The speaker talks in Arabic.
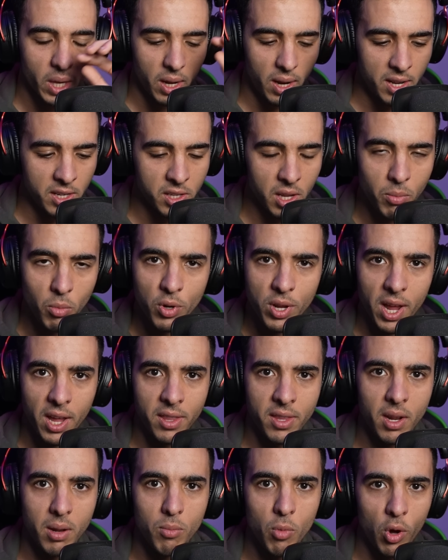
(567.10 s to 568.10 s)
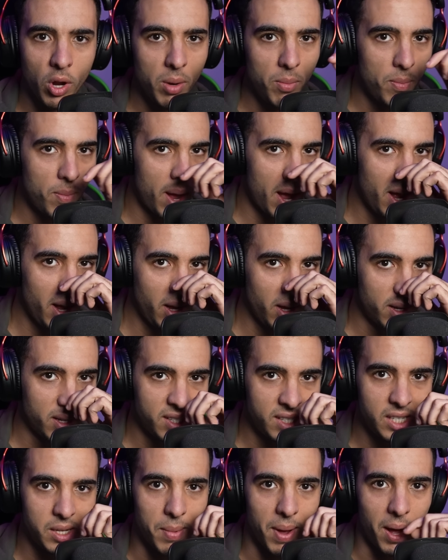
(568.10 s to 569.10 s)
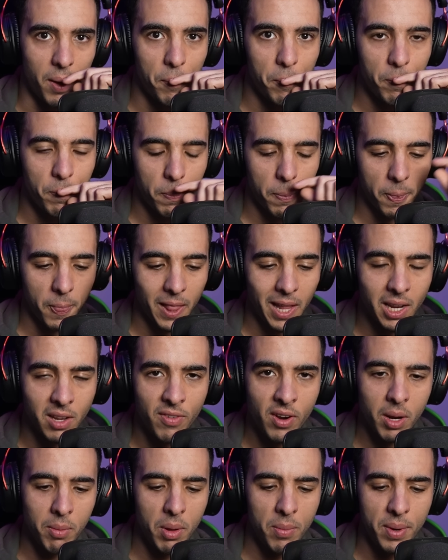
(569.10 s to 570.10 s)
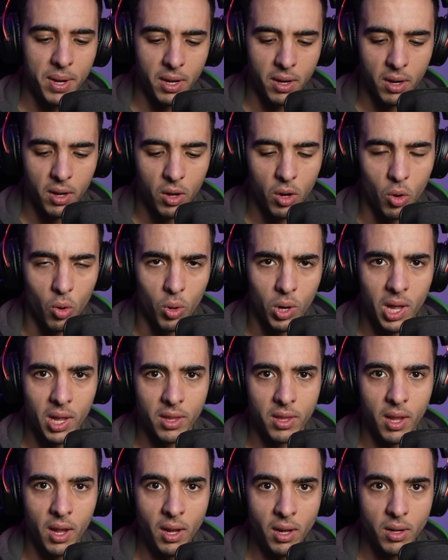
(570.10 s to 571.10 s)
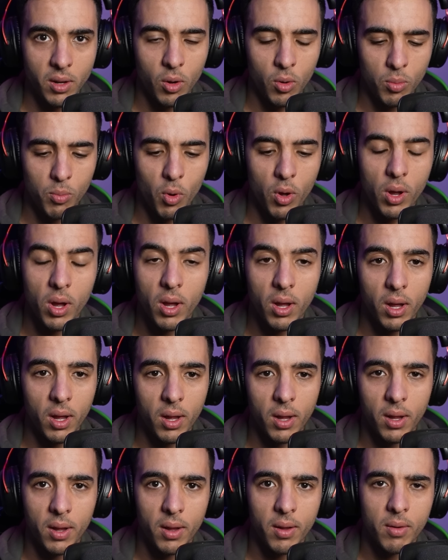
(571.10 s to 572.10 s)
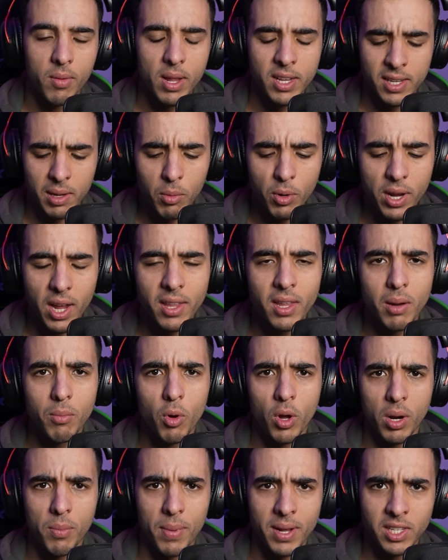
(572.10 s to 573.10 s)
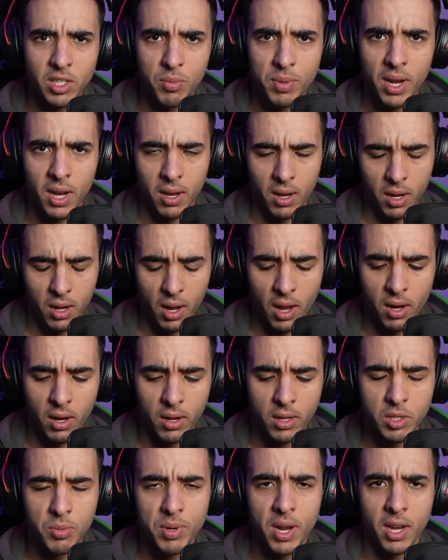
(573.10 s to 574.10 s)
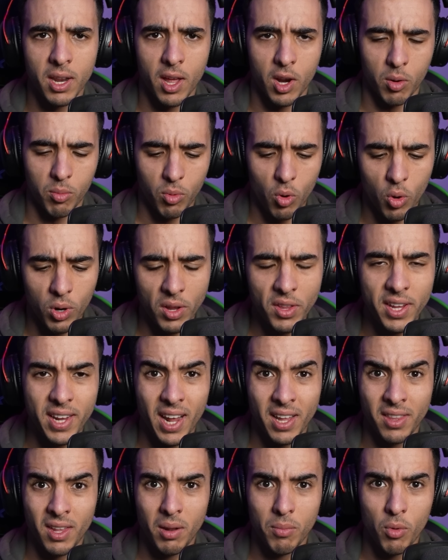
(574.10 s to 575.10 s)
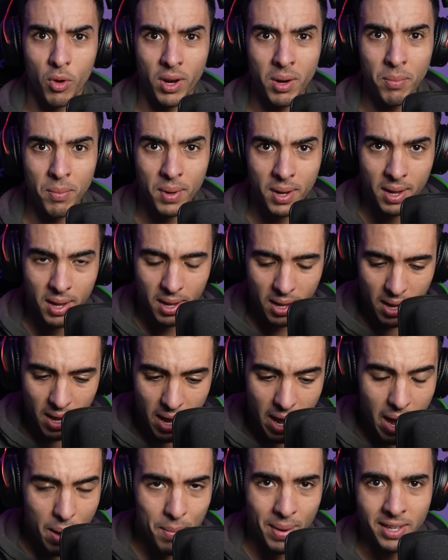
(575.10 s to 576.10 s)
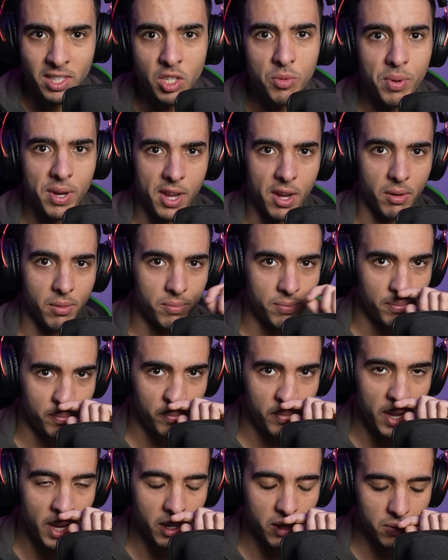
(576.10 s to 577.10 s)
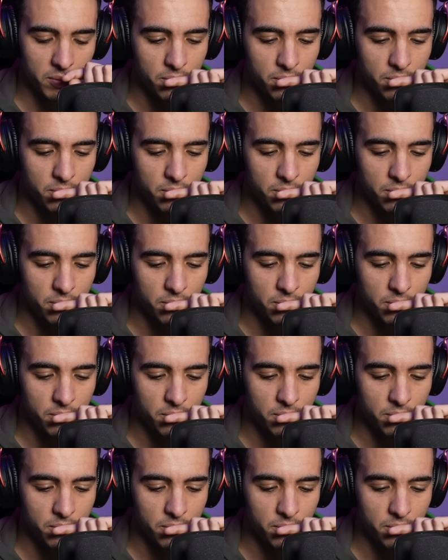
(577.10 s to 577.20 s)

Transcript: اسطنبول كيأذن المغرب مع السبعه الفرق ما بين هولندا والمو... آه،, آه... اسطنبول كيأذن المغرب مع الثمانيه 8 العرب هولندا كيأذن المغرب مع الثمانيه ياك